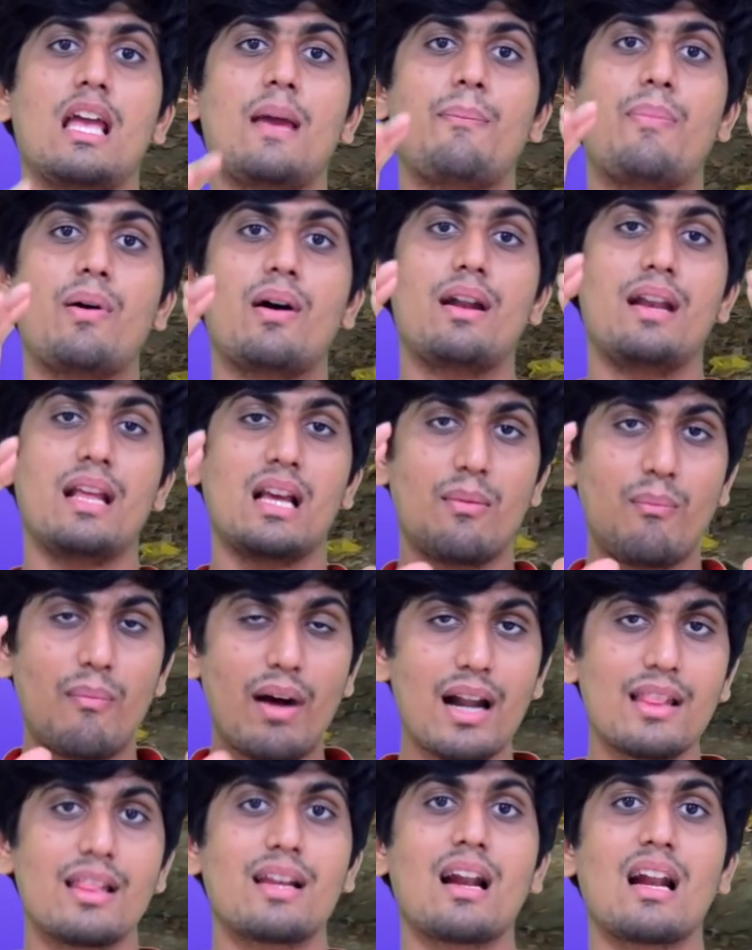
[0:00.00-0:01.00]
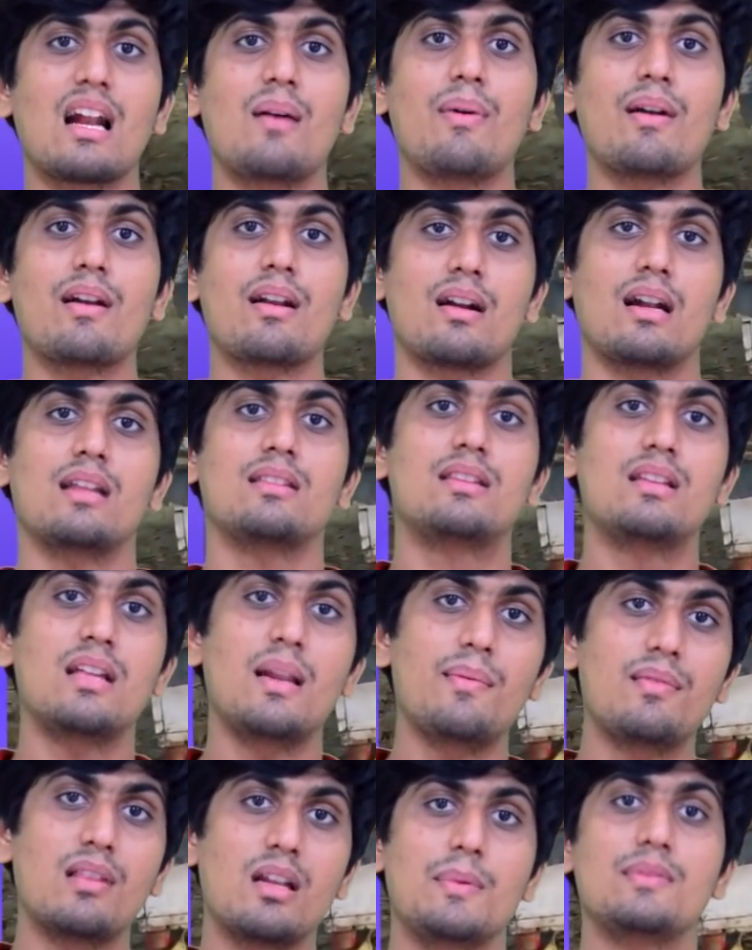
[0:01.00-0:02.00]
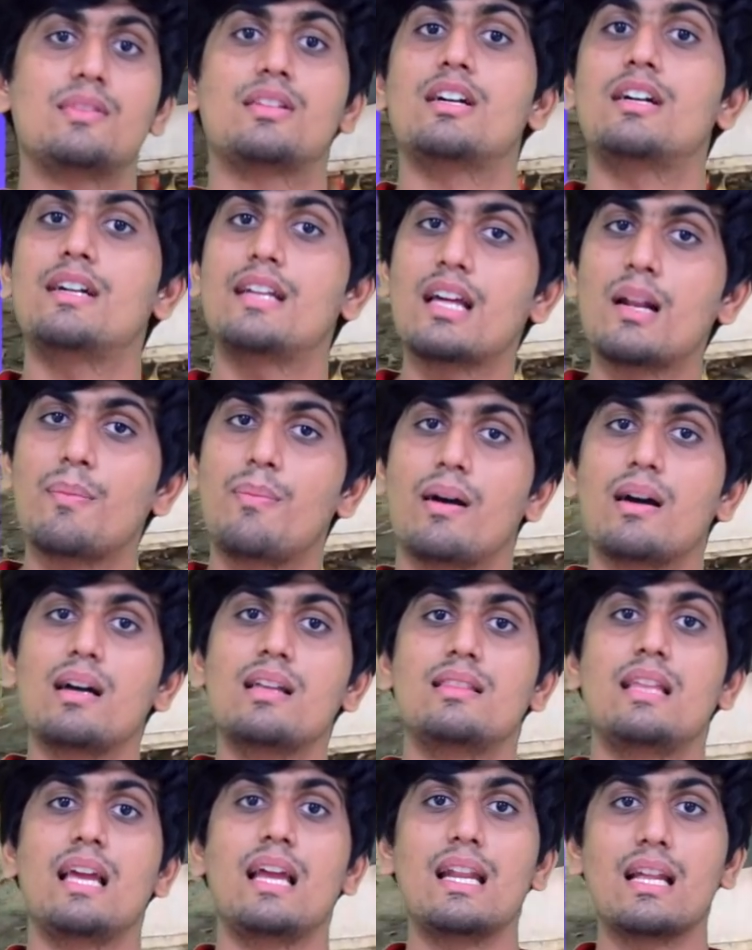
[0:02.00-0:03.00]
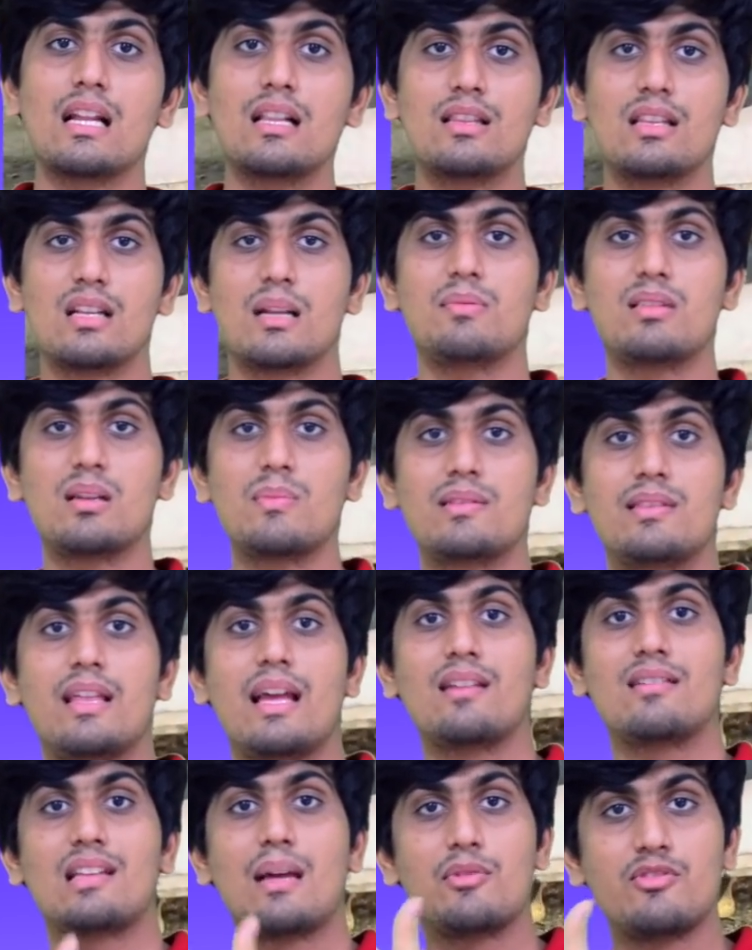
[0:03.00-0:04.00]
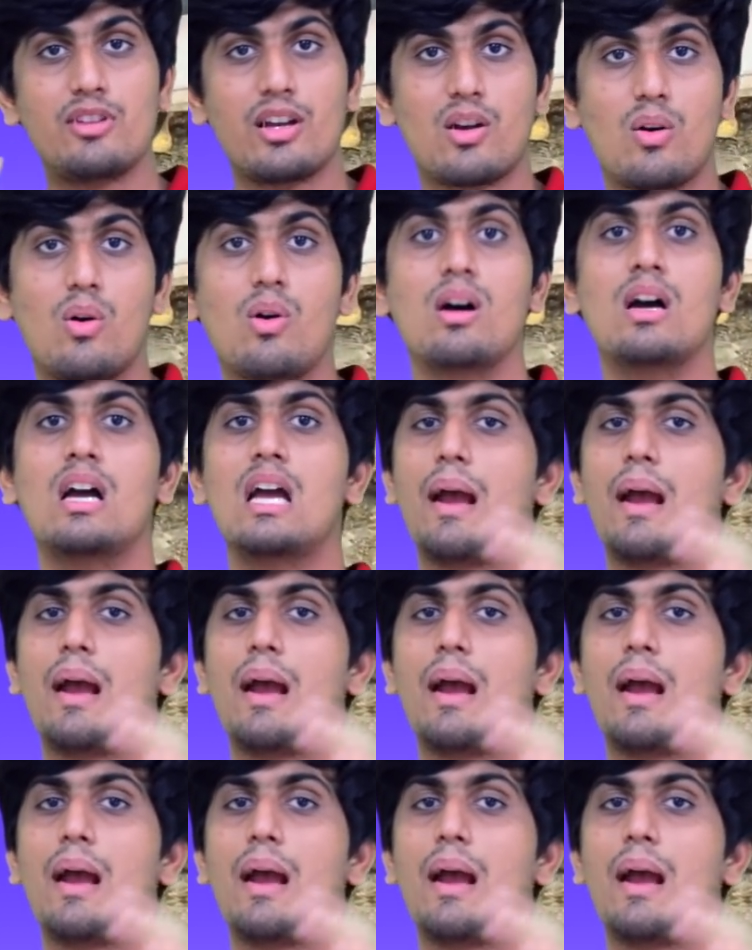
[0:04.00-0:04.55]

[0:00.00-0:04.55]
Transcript: இப்போ நீங்கள் மனிதர்கள் என்ன பண்ணுறாங்கன்னா திருப்பி திருப்பி திருட்டே இருப்பாங்க தேனிகள் திருப்பி திருப்பி தேன் சேமிச்சு வைக்கும்